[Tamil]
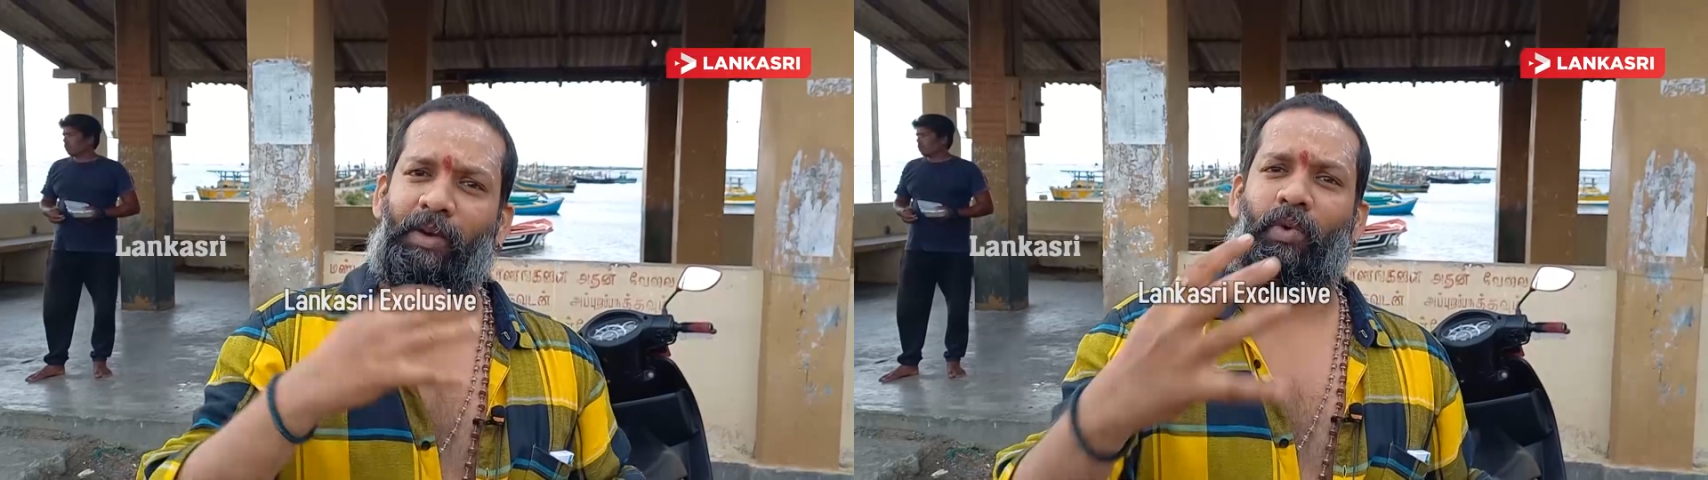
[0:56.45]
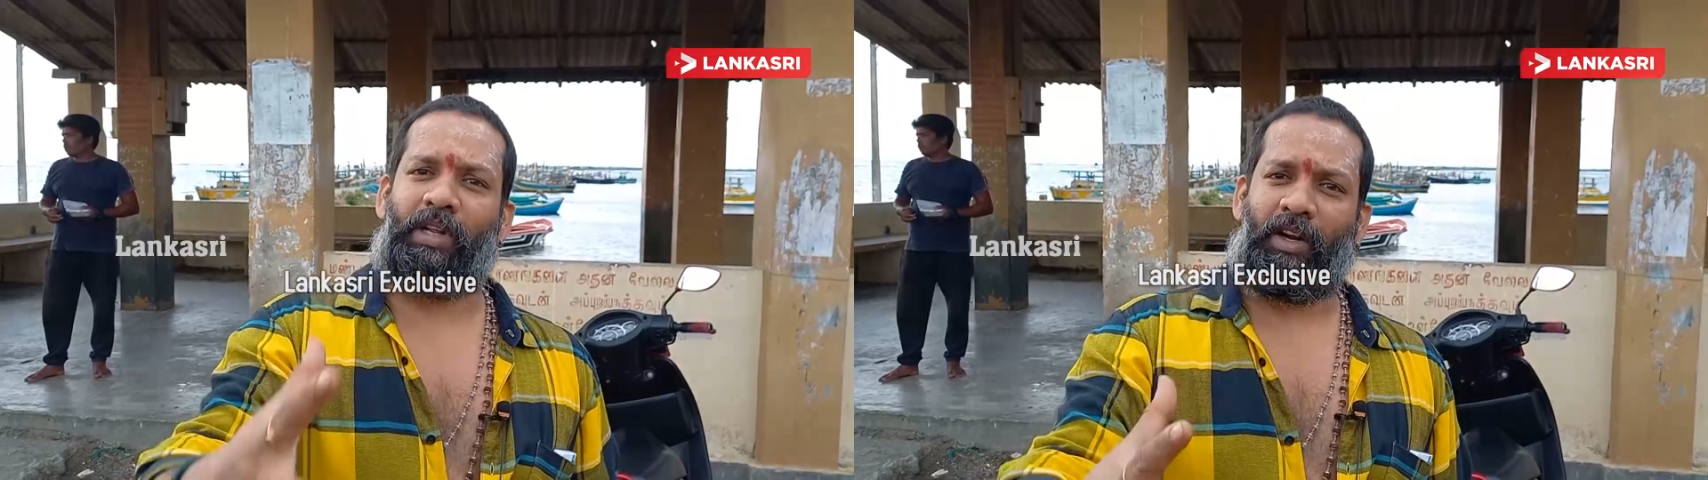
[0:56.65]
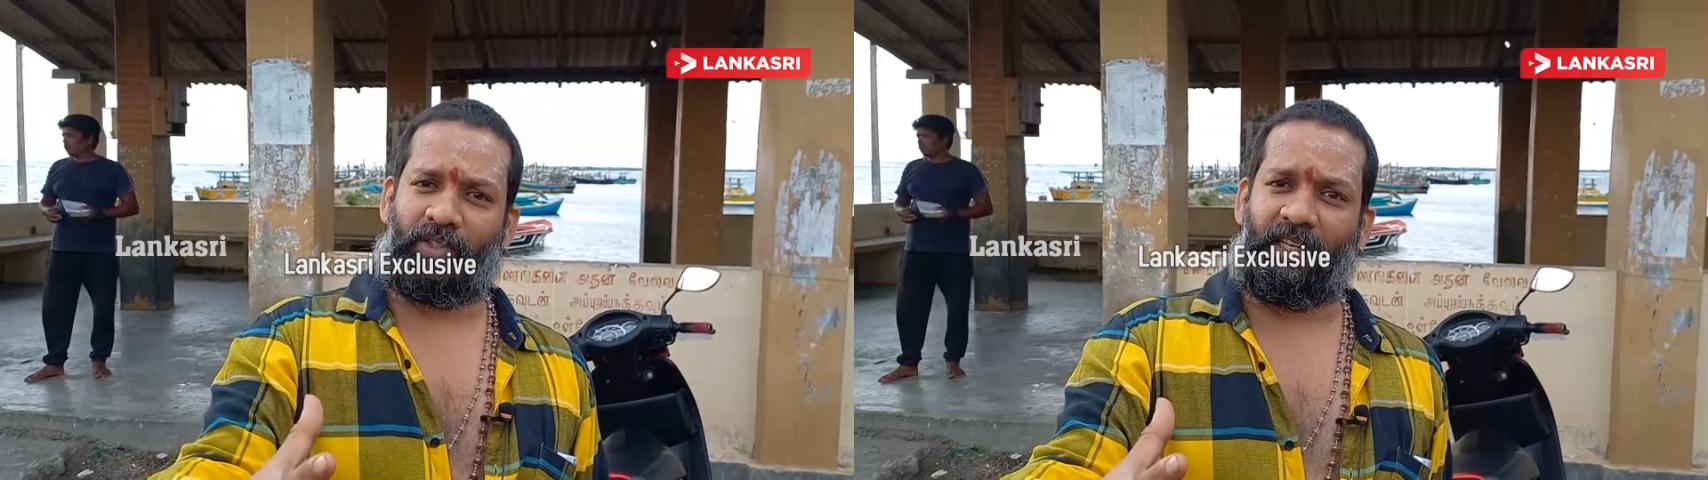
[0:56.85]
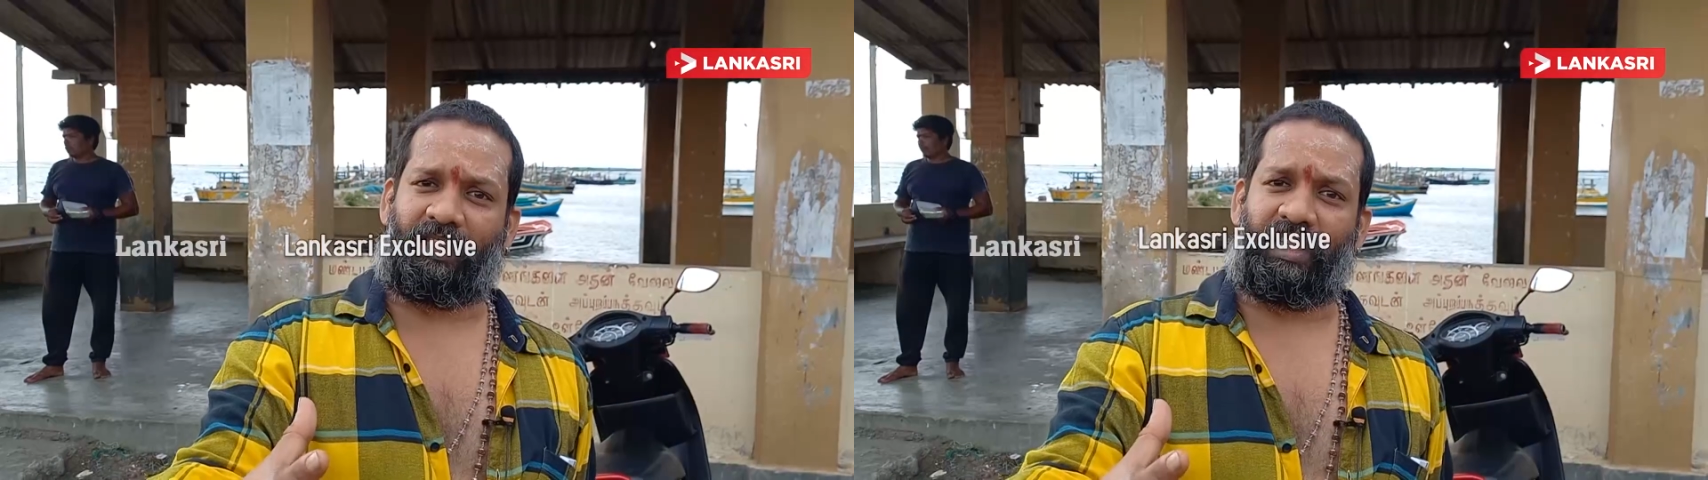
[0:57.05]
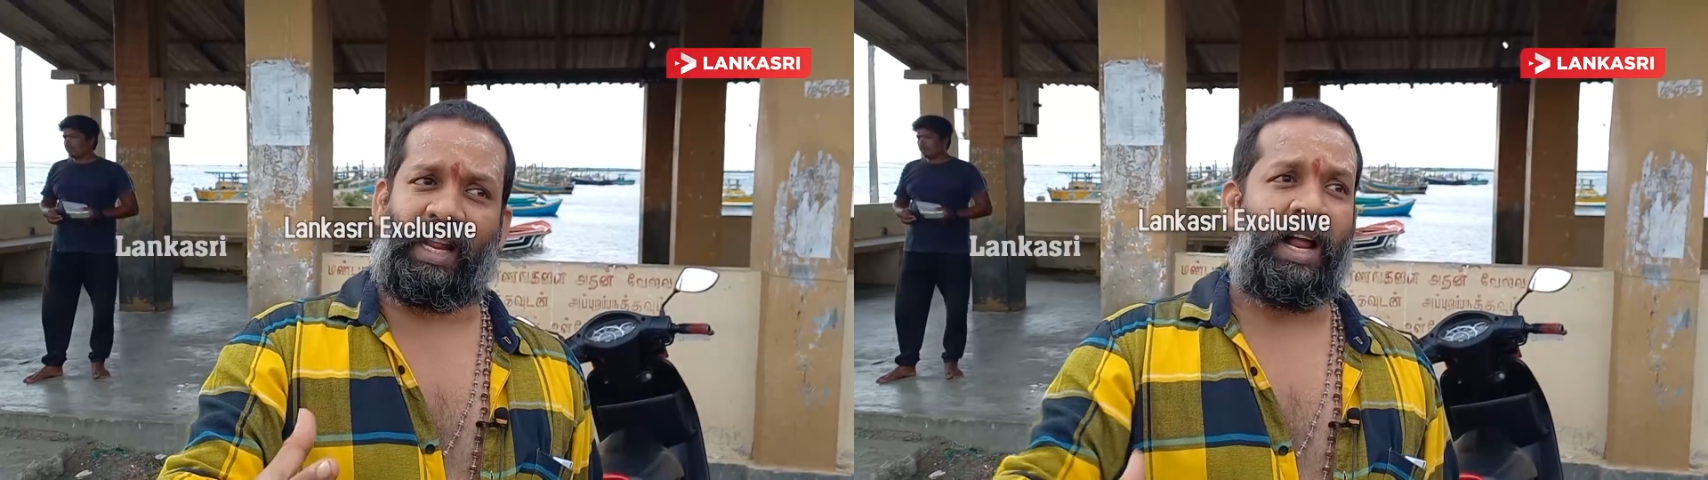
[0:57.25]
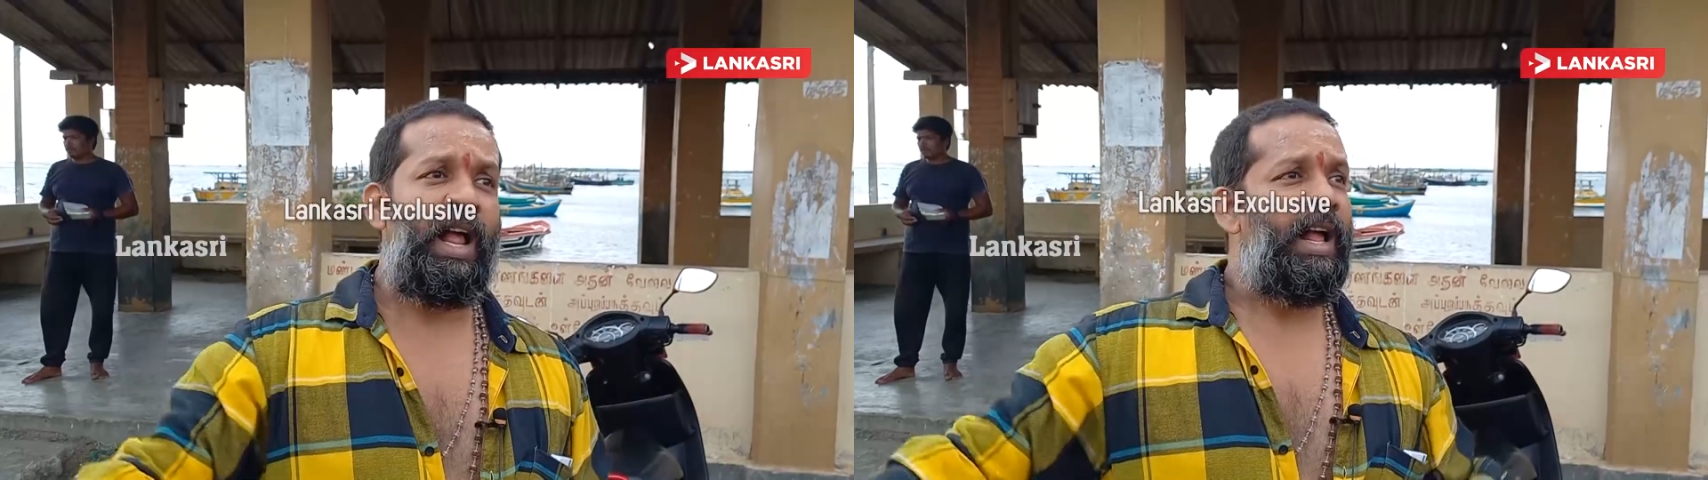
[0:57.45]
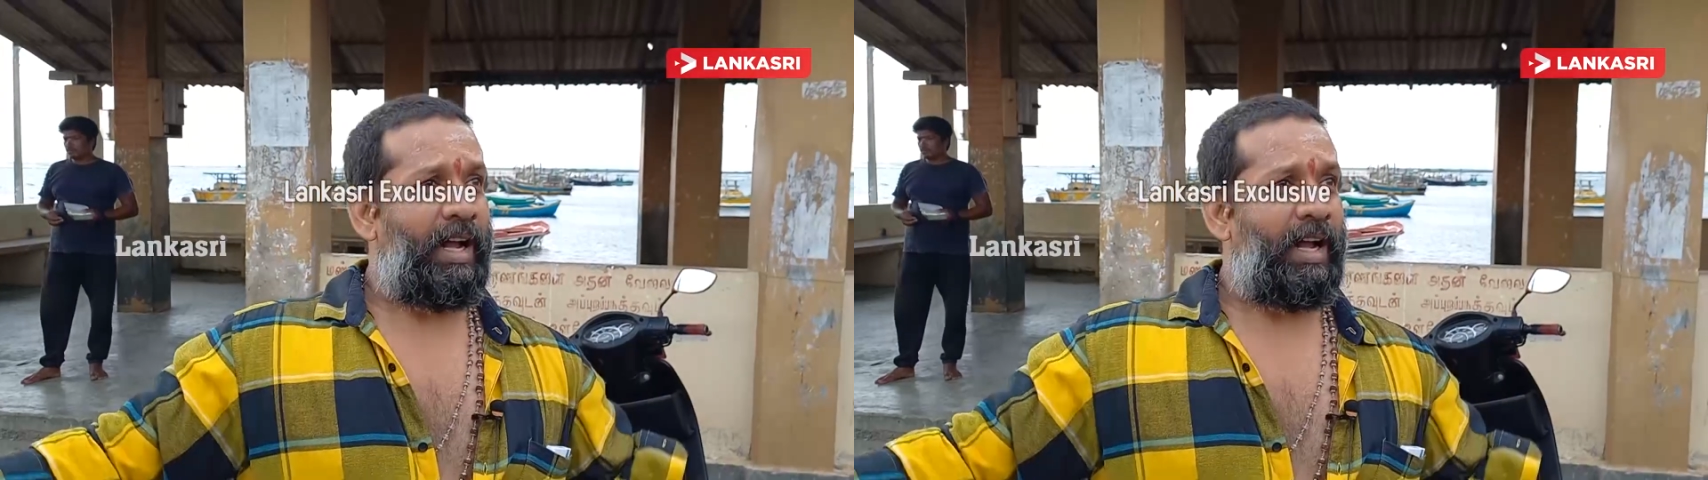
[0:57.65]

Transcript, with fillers: மாதிரி அனுசரிச்சிங்கன்னா